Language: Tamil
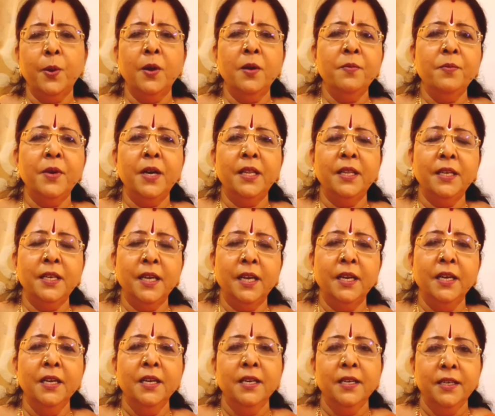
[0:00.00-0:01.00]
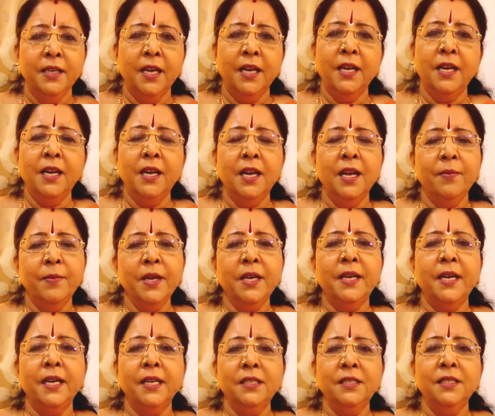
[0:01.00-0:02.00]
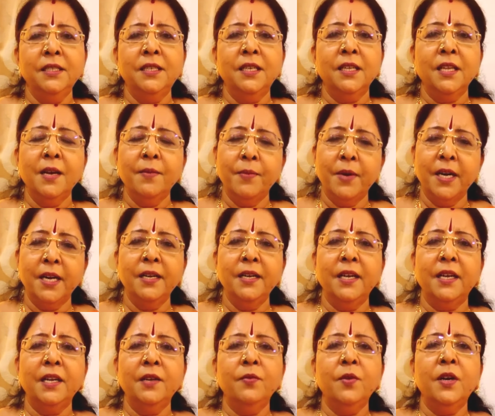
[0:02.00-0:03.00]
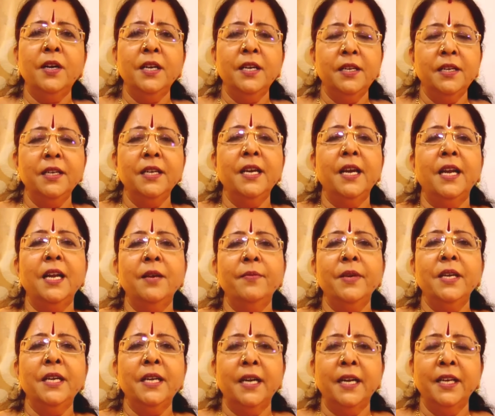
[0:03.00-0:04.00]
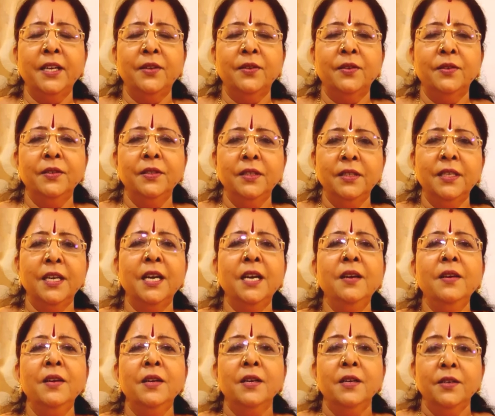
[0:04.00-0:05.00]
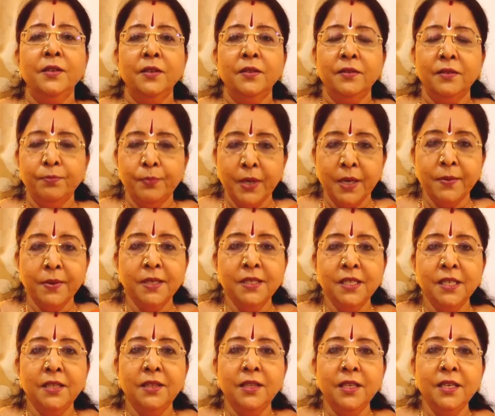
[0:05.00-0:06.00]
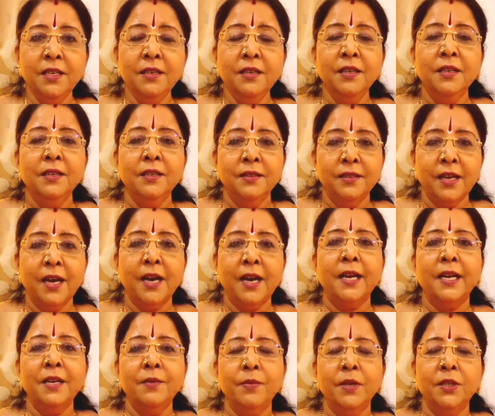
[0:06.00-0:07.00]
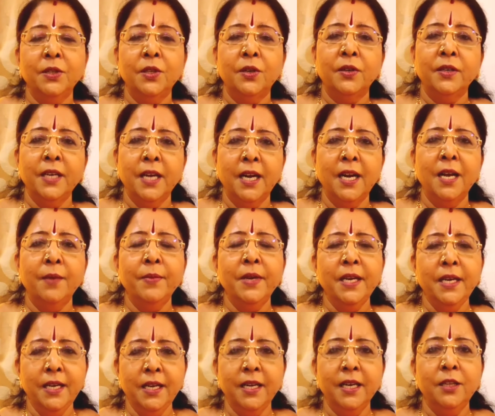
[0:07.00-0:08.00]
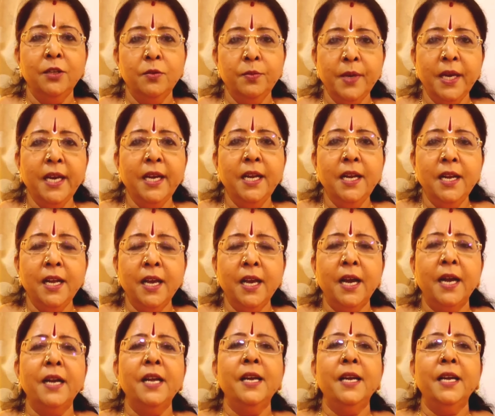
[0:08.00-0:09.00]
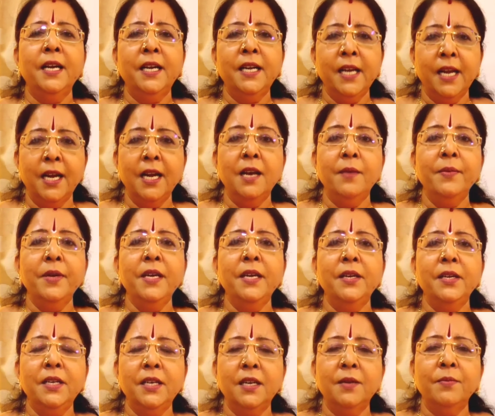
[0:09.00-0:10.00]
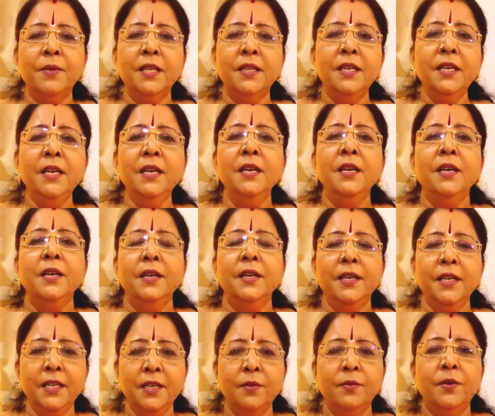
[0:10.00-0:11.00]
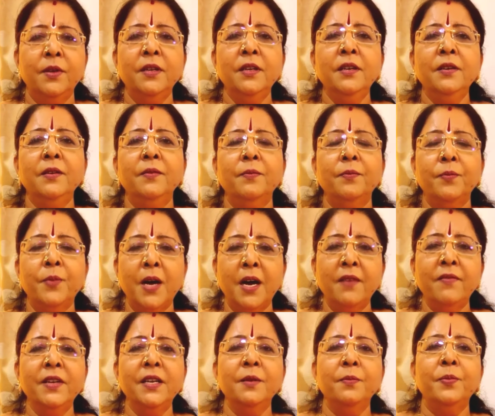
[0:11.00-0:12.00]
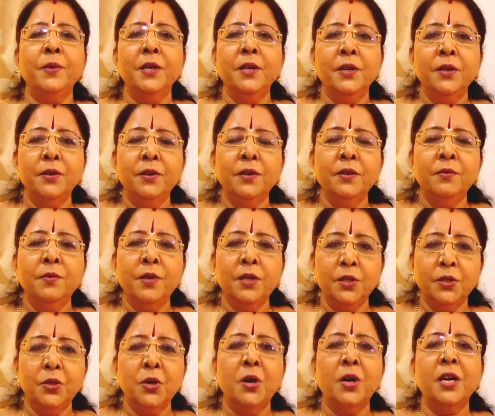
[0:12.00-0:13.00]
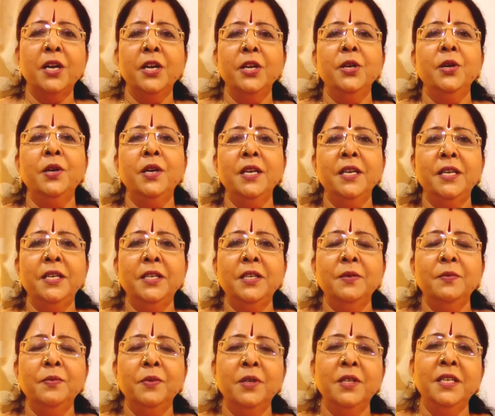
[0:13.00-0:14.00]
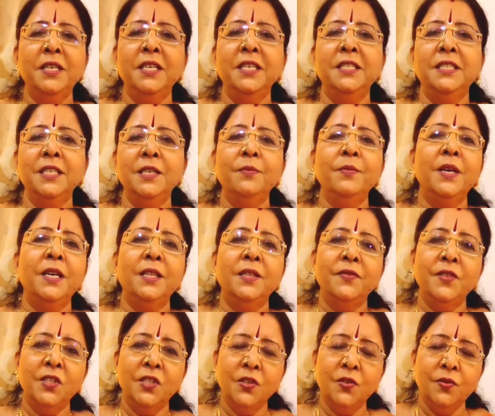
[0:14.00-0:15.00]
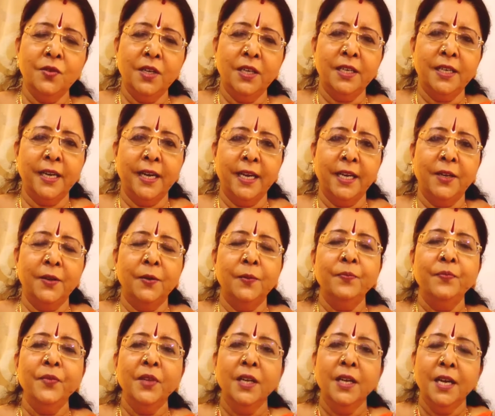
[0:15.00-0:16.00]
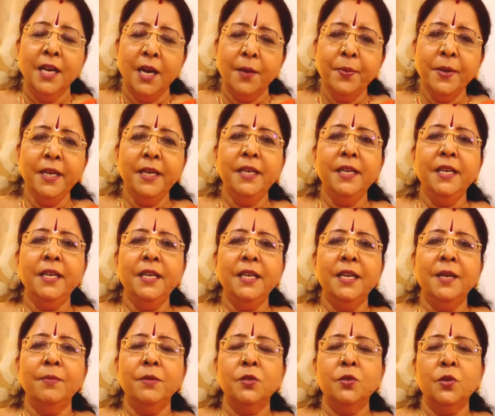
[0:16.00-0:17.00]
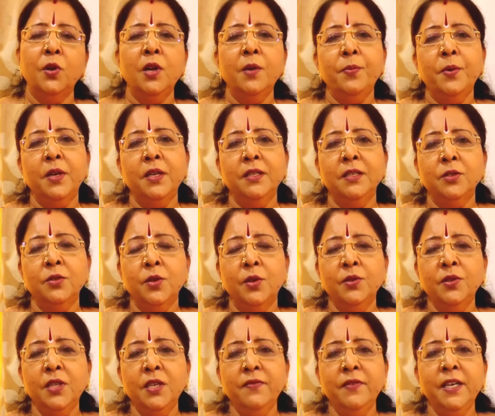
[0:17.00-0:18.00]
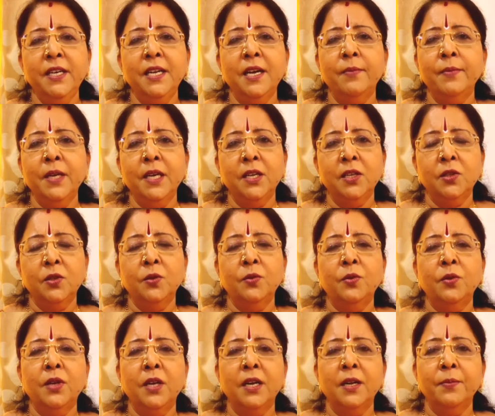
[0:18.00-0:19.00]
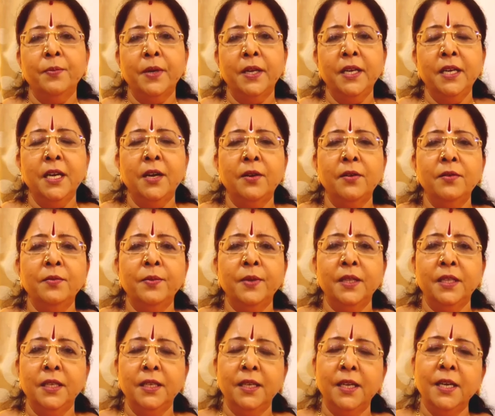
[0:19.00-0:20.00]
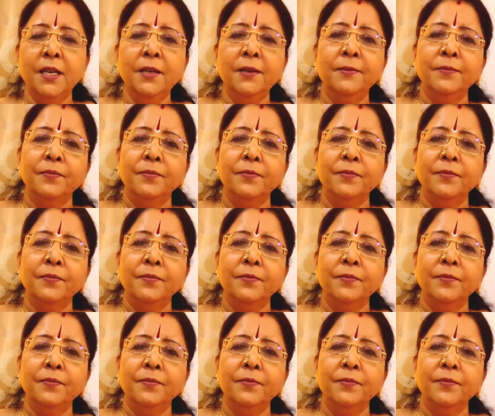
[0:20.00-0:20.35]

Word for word: புலம்பாதீங்க எல்லாமே கிடைச்சிட்டதா மன நிறைவோடு இருங்க எல்லாமே கிடைக்கும் இதுதான் பிரபஞ்சத்தின் தாரக மந்திரம் எல்லாமே எதுவுமே இல்லை ஆனால் எங்கிட்ட எல்லாமே இருக்கிற மாதிரி நீங்கள் ஒரு பாவனை பண்ணணும் ஒரு தோரணையோடு இருக்கும்போது நிச்சயமாக அந்த விஷயம் உங்களுக்கு கிடைக்கும் அப்போ இன்றைக்கி நம்ம சொல்ல போகிற இந்த சொந்த வீடு அமையறதுக்குட்டான பரிகாரம்னு பார்த்தீங்கன்னா